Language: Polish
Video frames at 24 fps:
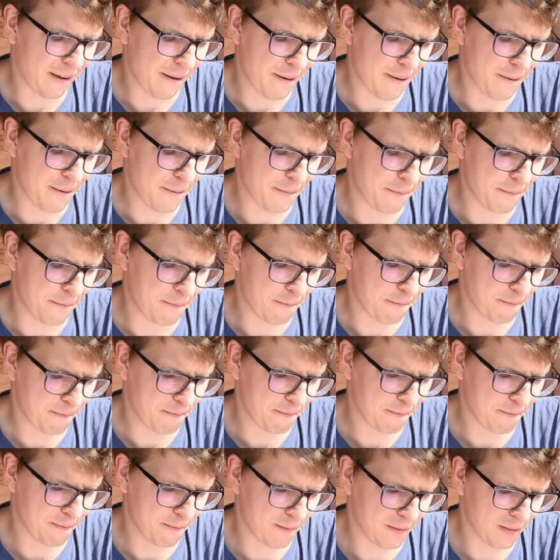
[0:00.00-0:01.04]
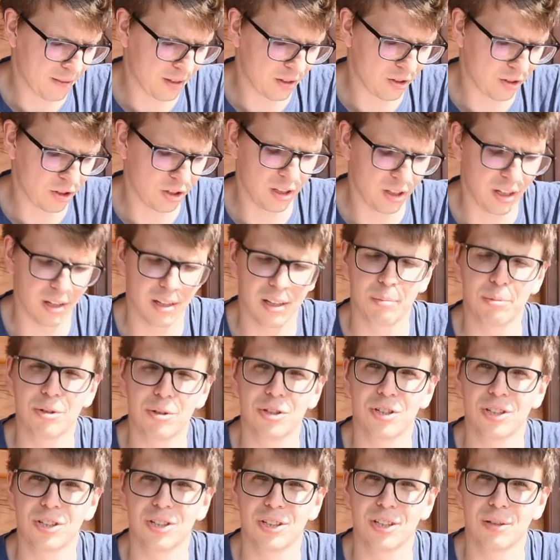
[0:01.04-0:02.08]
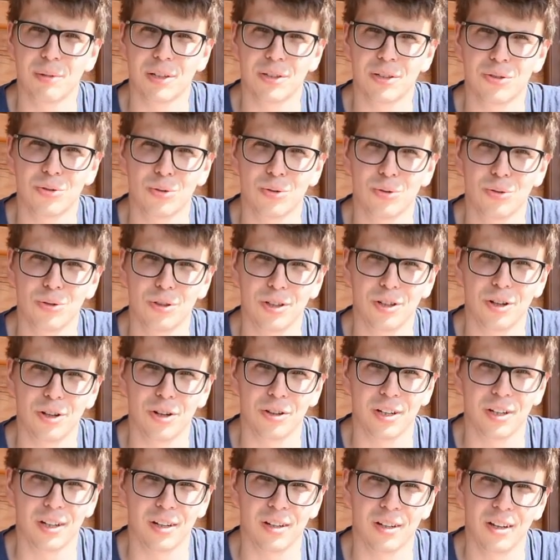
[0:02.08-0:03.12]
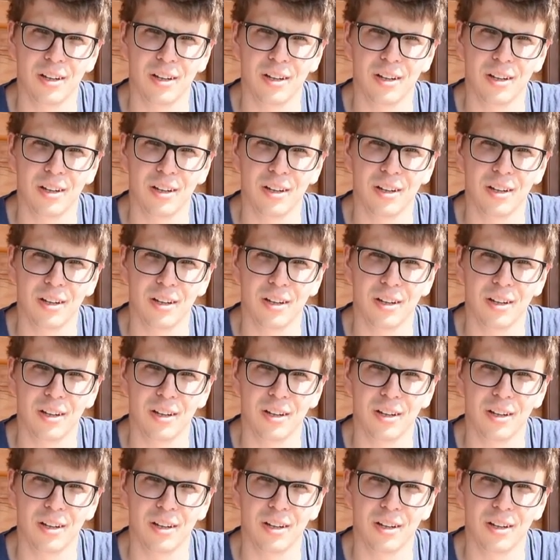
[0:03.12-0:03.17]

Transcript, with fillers: E, ale ostatecznie wystartowałem nie w jednym wakacyjnym maratonie,